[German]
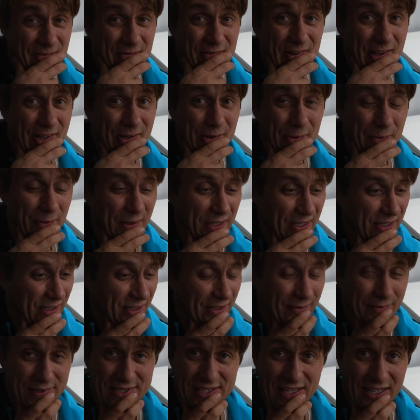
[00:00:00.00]
werde nochmal
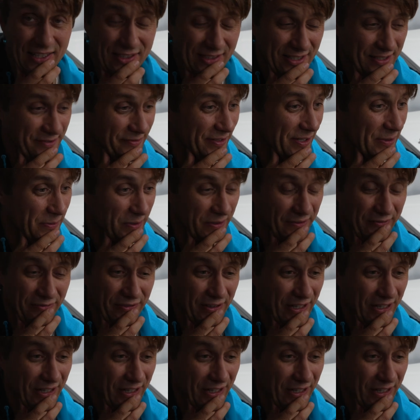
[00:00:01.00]
irgendwas anderes filmen.